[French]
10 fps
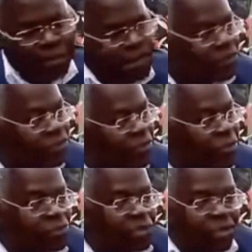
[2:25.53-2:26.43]
le pasteur
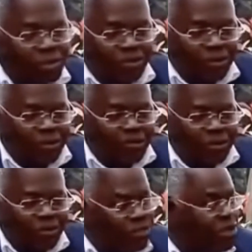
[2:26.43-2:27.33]
dit, bah, écoutez, le,
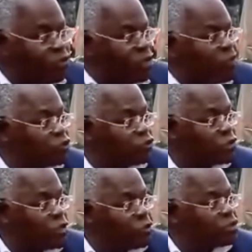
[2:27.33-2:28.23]
dit, bah, écoutez, moi je
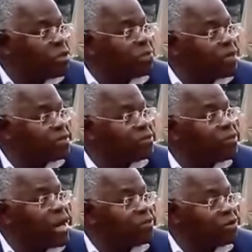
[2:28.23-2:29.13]
suis un homme, je n'ai pas de,
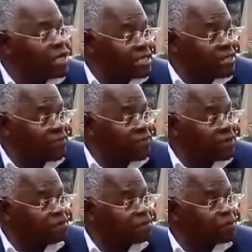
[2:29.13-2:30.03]
lait à donner à cet
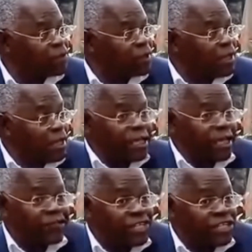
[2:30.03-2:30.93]
enfant.
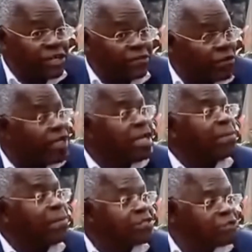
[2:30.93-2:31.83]
Il réfléchit un peu,
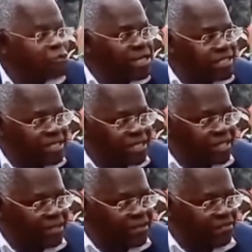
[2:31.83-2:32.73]
il appelle son
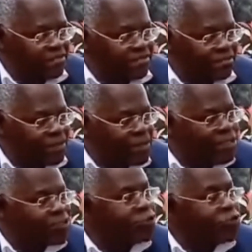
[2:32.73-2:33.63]
domestique.
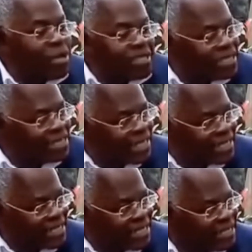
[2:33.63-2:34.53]
Son domestique,
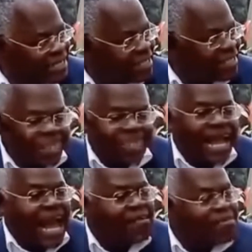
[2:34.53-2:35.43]
c'est qui
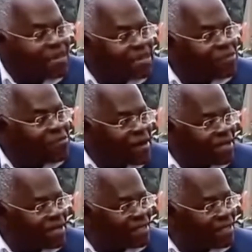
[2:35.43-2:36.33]
C'est Albéric
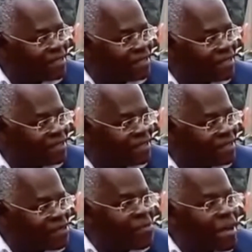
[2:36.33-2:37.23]
Bemani
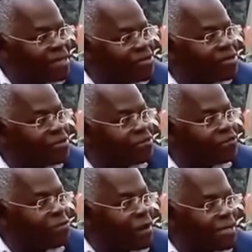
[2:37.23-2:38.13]
le mari de
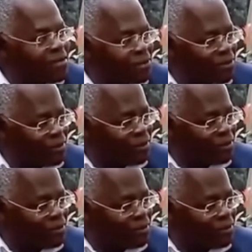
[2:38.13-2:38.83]
Feu Mama Yemo.